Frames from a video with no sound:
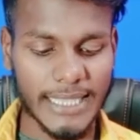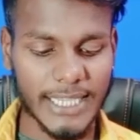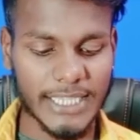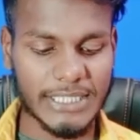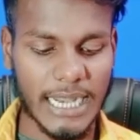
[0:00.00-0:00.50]

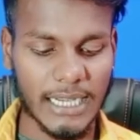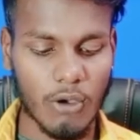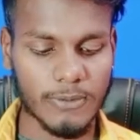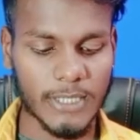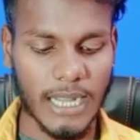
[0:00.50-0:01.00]
देखिए स्टार का
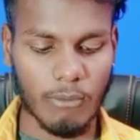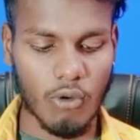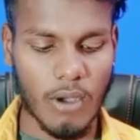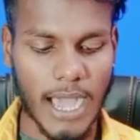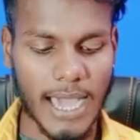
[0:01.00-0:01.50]
ऑप्शन
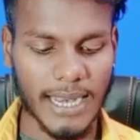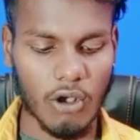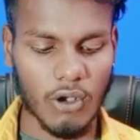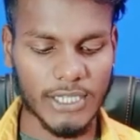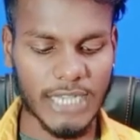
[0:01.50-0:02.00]
आपको आ रहा
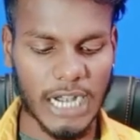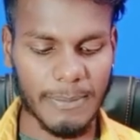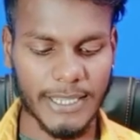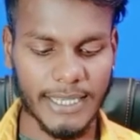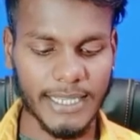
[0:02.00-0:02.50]
होगा स्टार
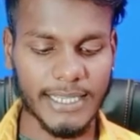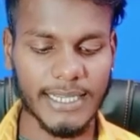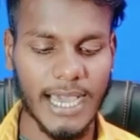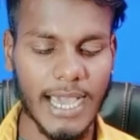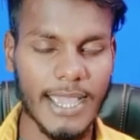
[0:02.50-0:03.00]
पे क्लिक
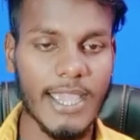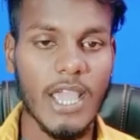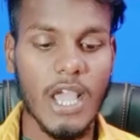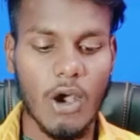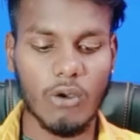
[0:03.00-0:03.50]
करना है
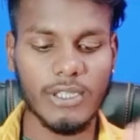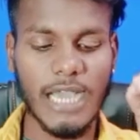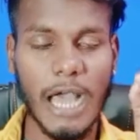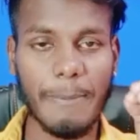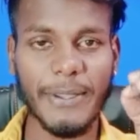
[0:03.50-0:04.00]
और
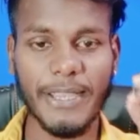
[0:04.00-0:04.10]
यहाँ पे